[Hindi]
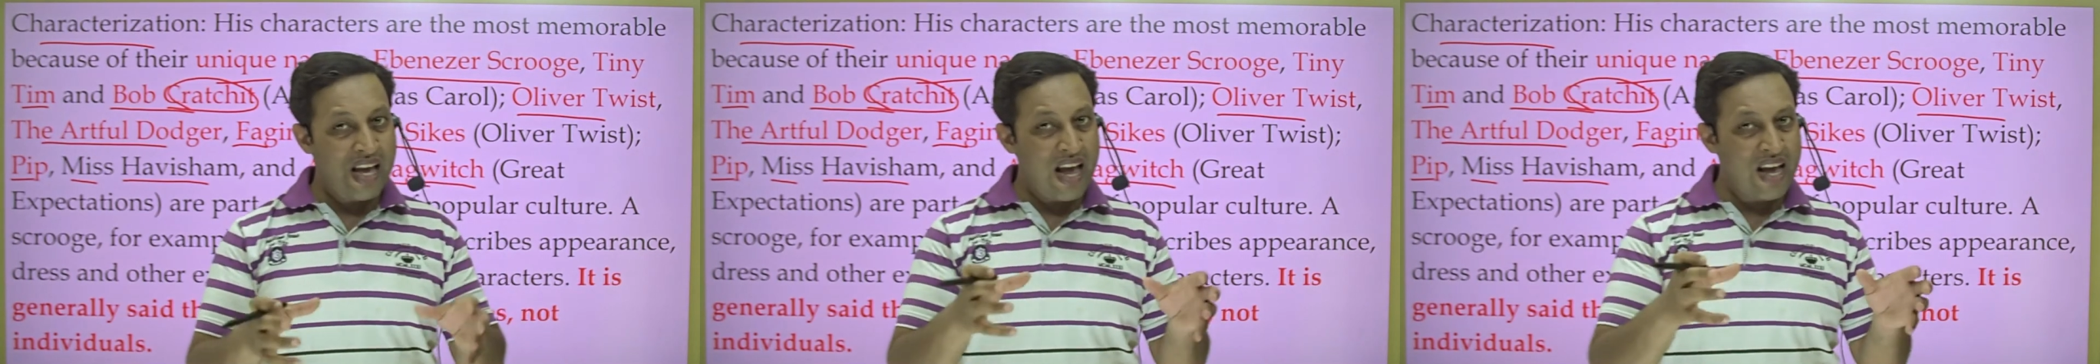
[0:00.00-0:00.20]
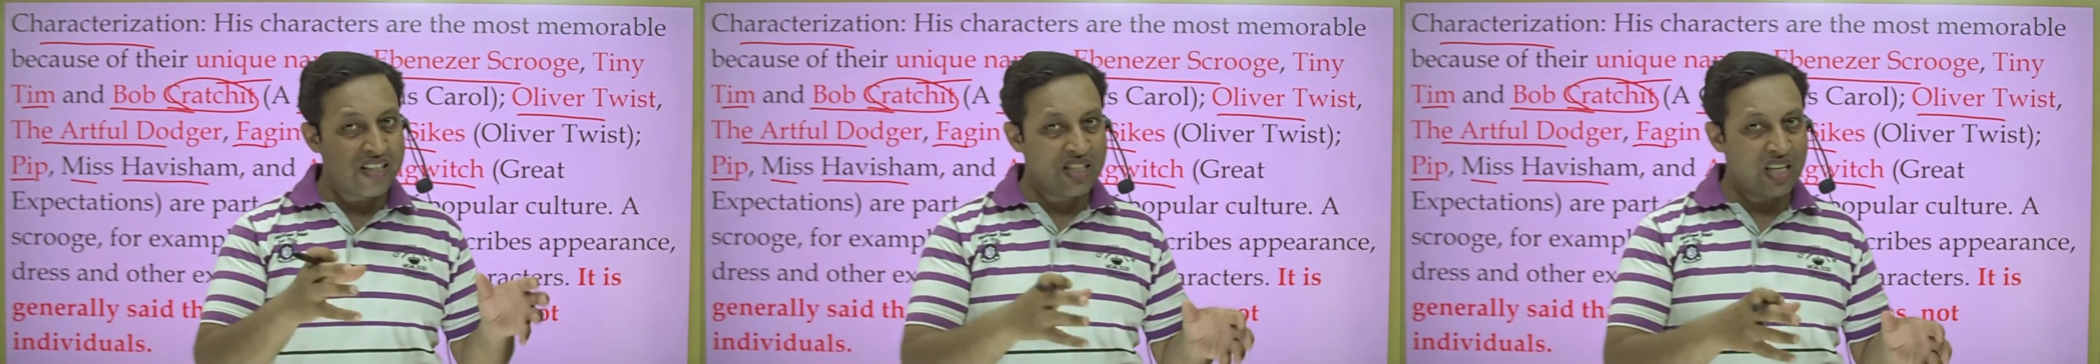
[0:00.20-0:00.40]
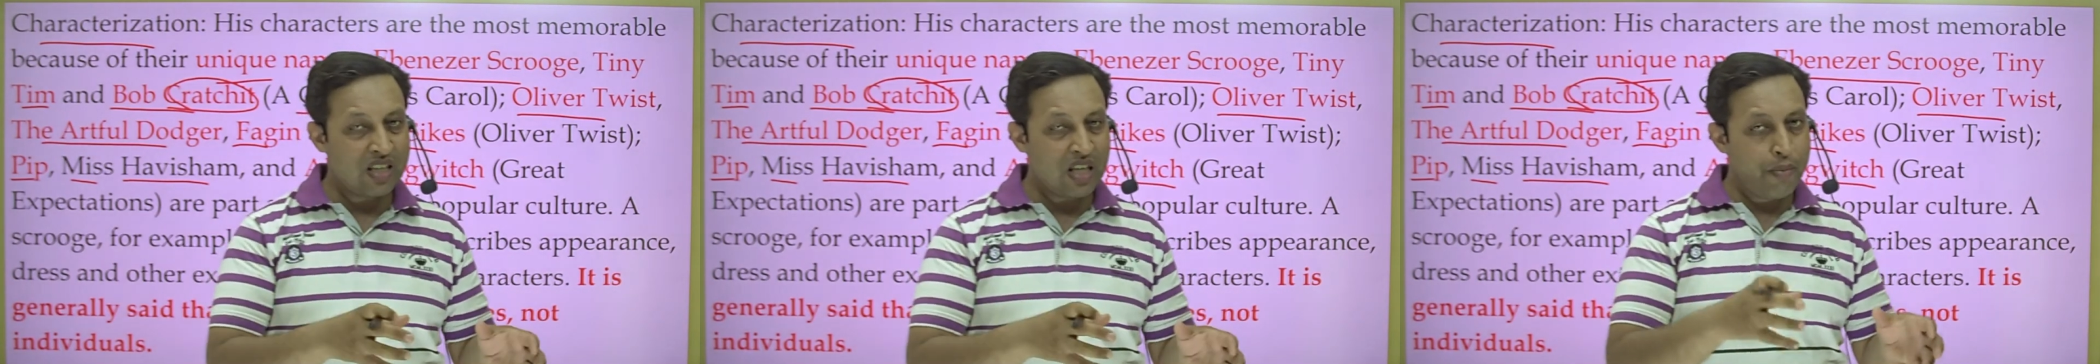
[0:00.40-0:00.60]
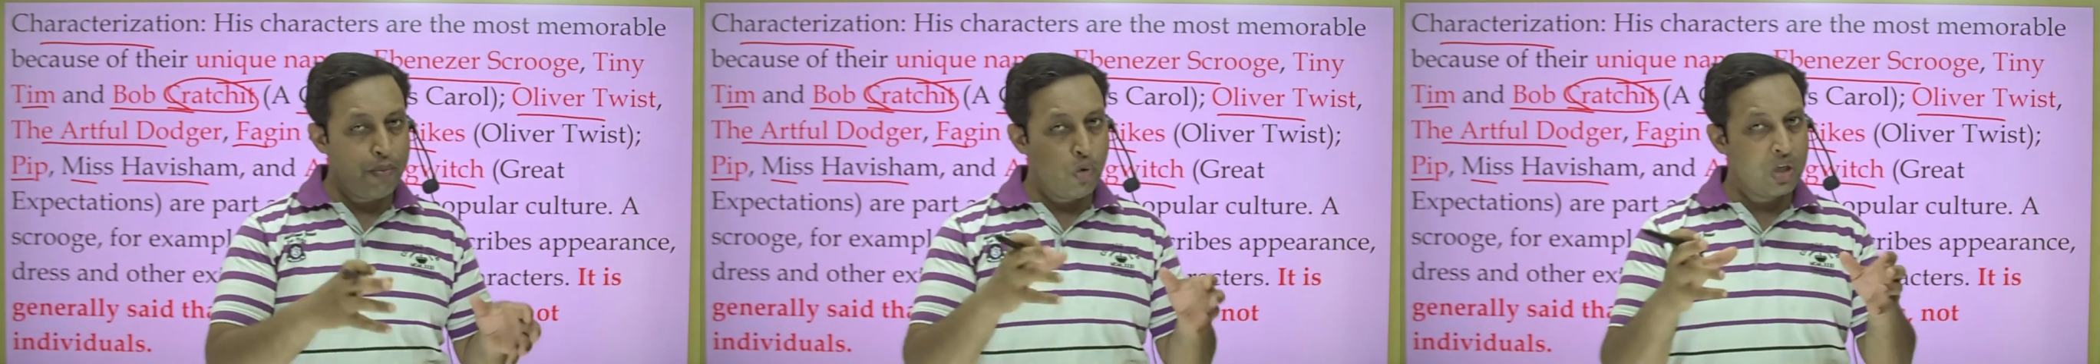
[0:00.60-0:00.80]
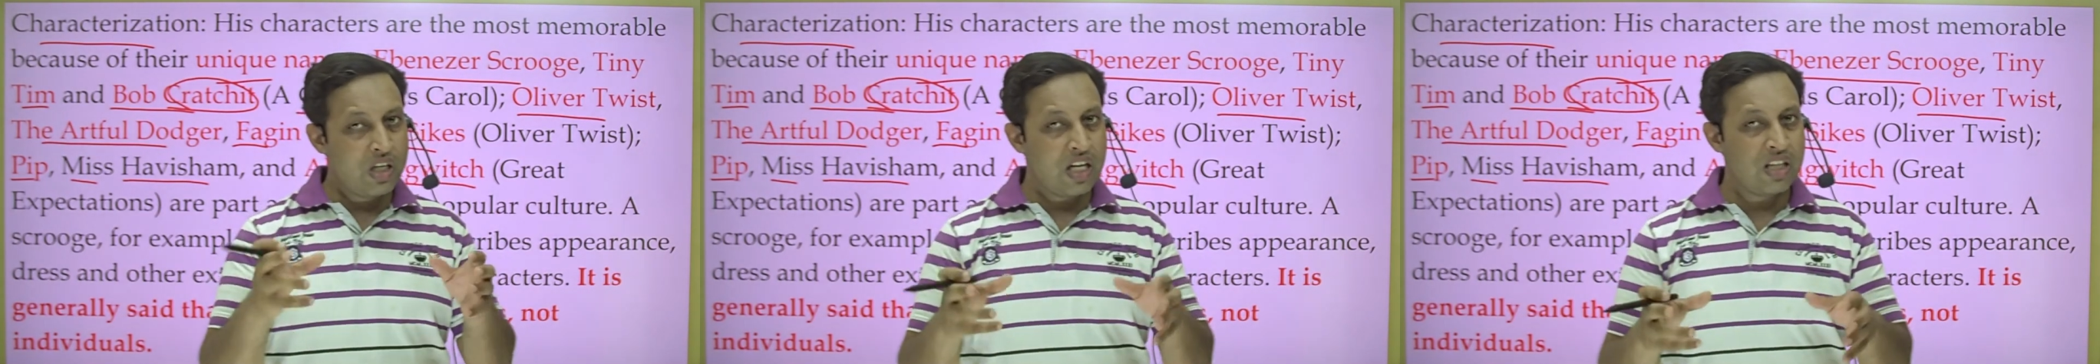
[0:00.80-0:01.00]
ऐसा था
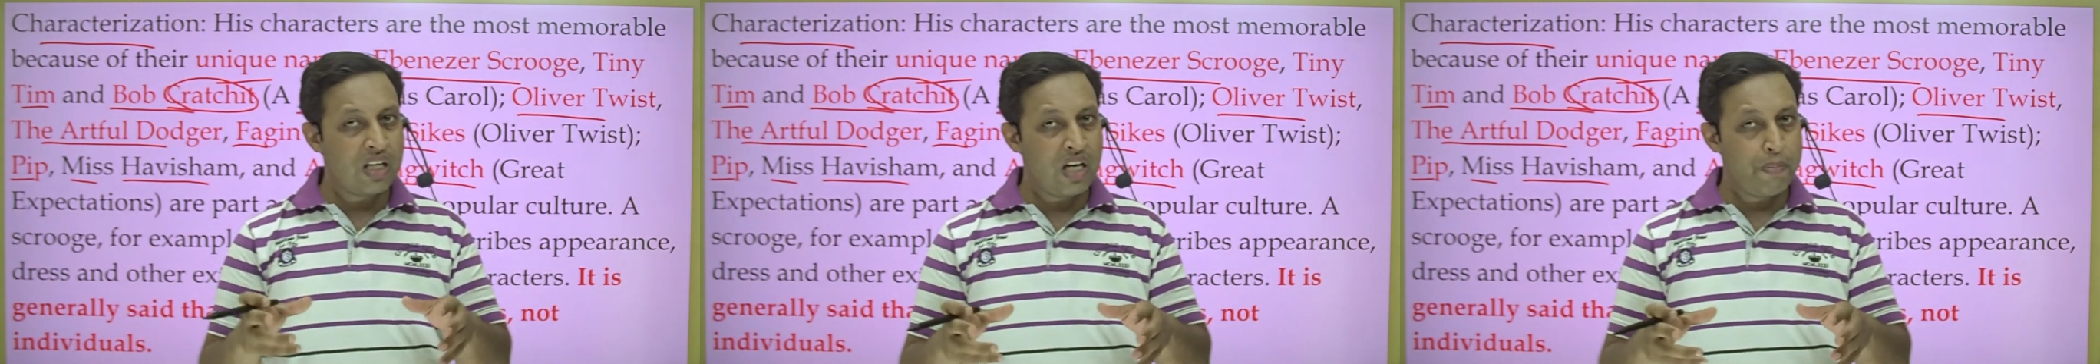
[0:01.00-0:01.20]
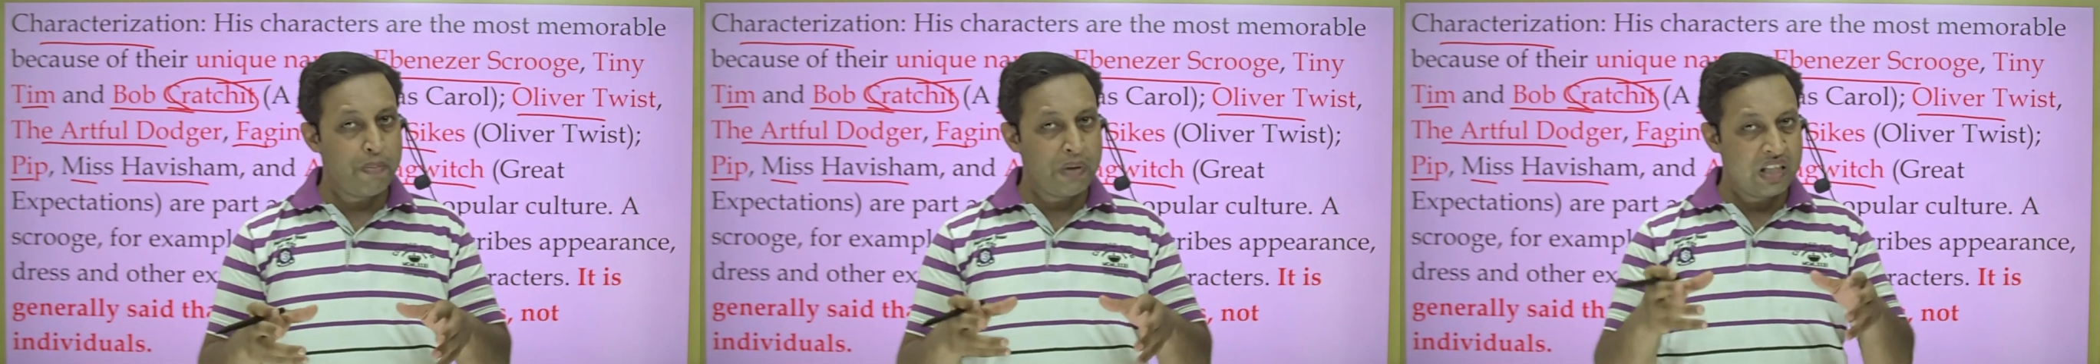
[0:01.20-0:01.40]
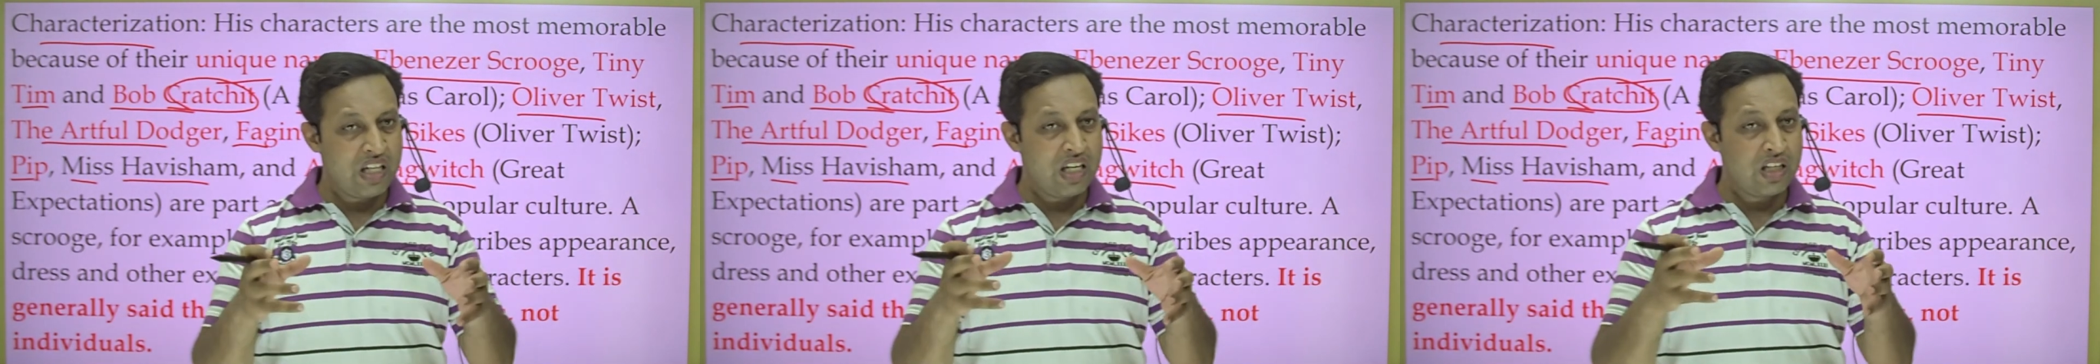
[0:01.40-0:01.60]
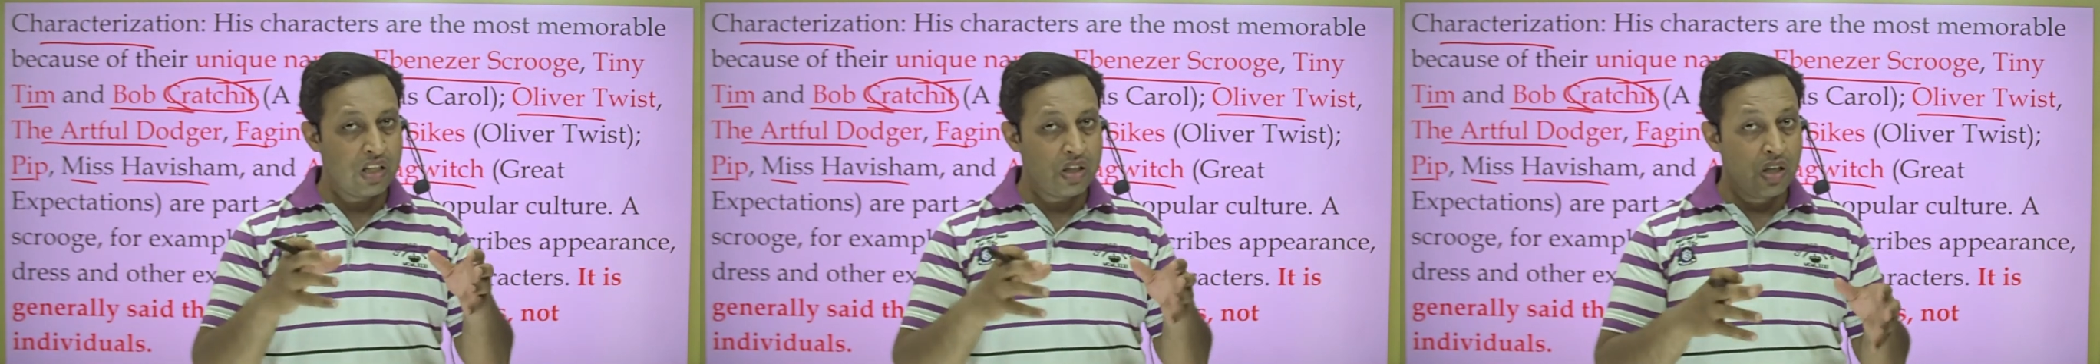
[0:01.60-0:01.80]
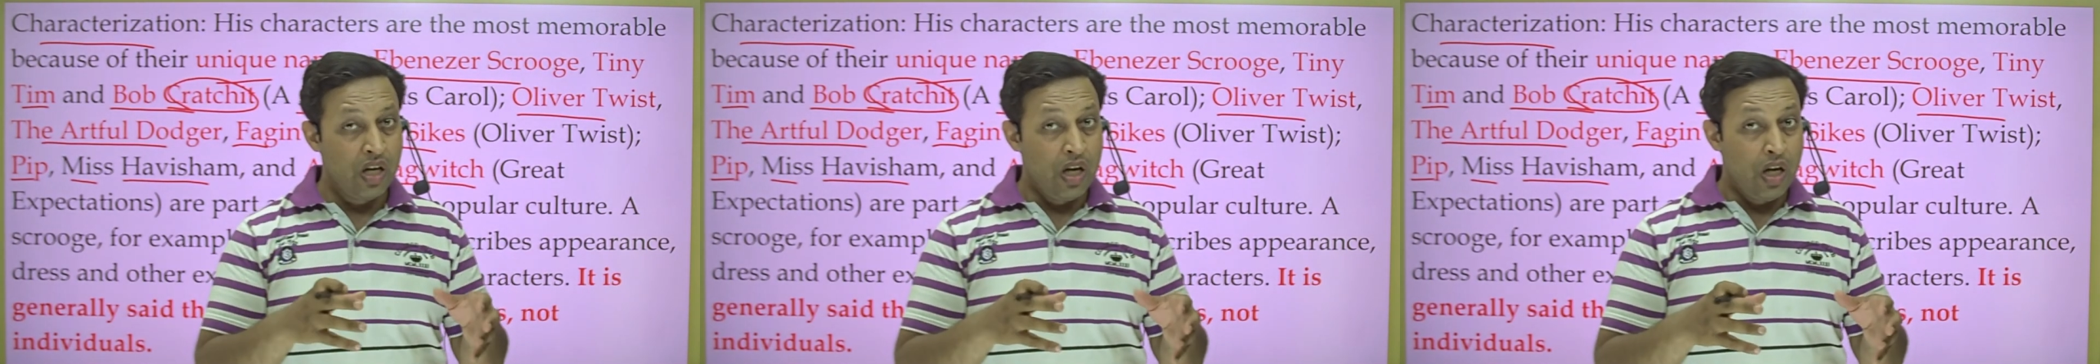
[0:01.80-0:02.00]
मोटा था पतला था
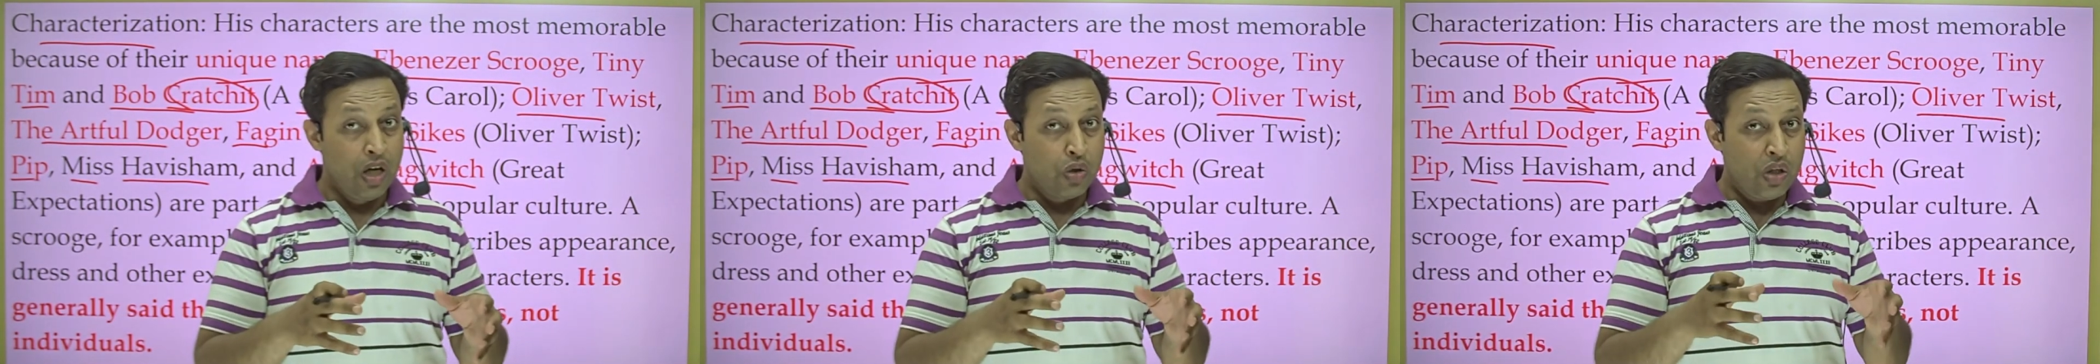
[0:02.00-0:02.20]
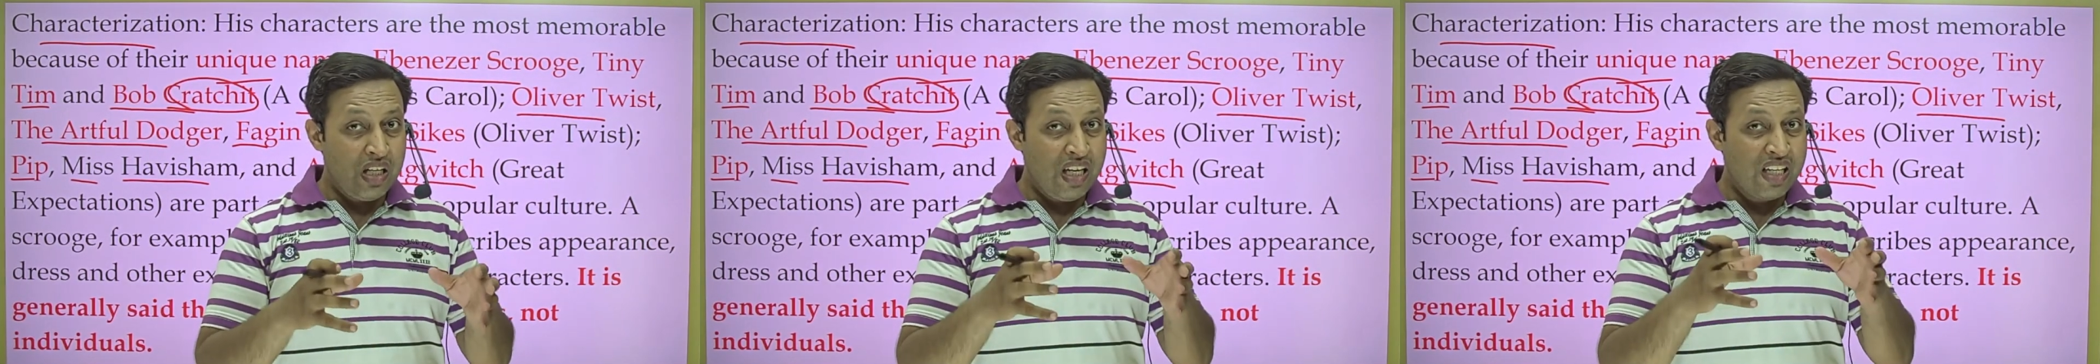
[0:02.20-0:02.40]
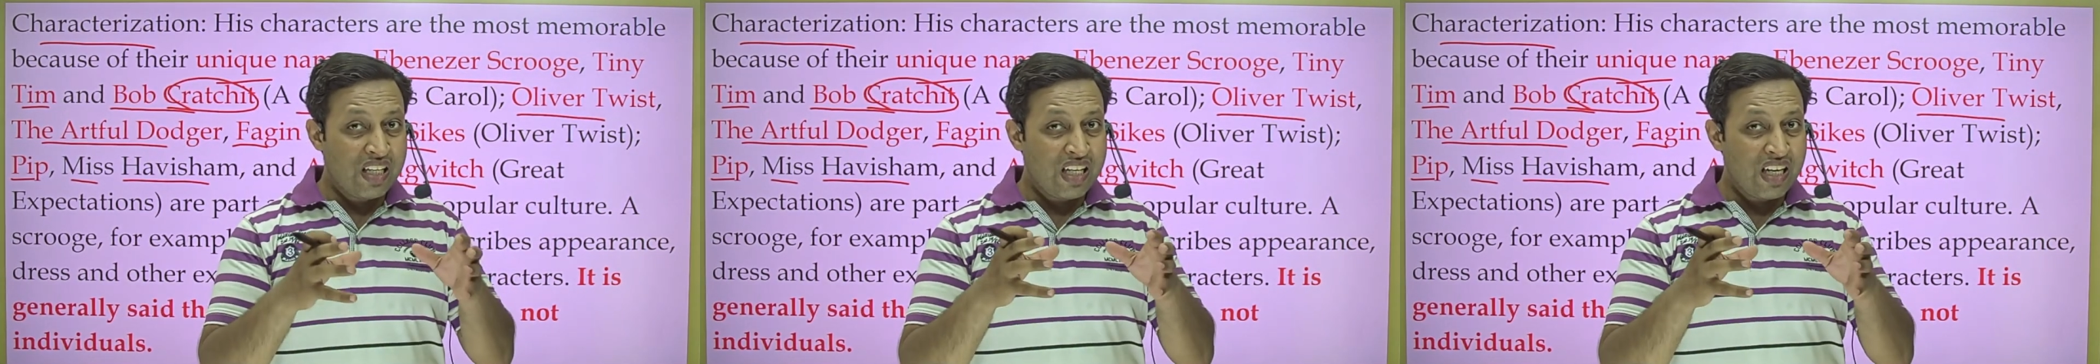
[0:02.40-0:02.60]
तो इनके